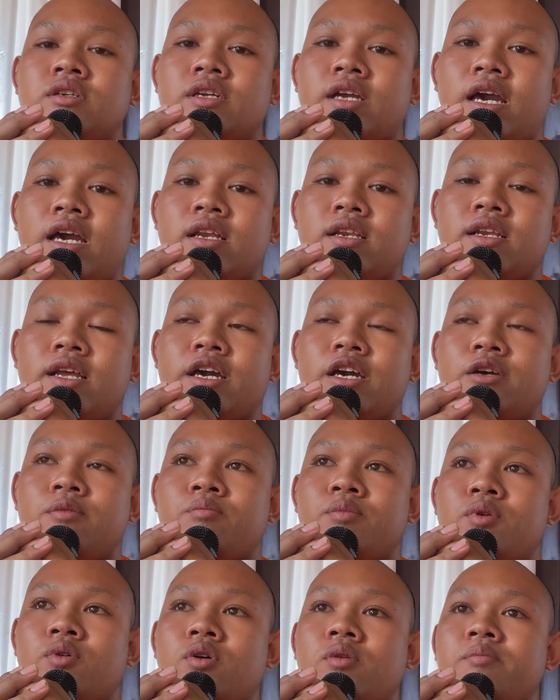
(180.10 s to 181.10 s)
cả làng
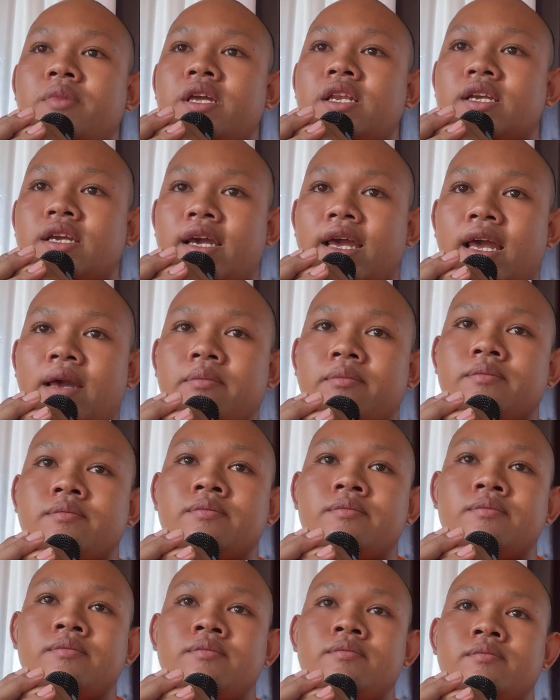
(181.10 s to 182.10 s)
pro miền
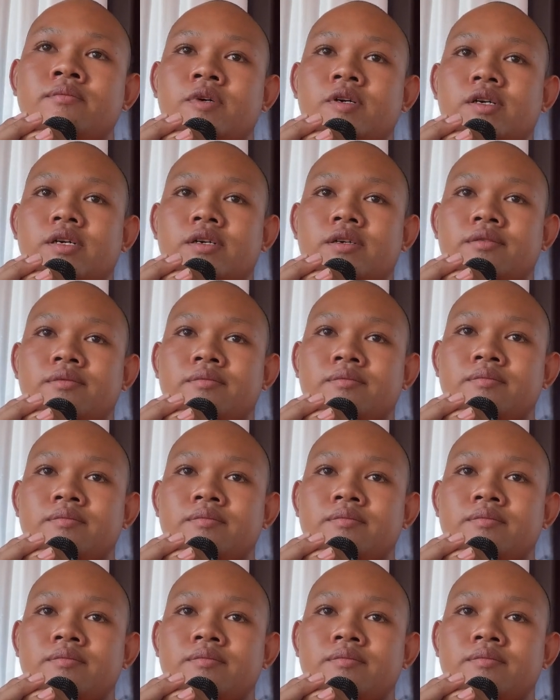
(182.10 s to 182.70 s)
cam và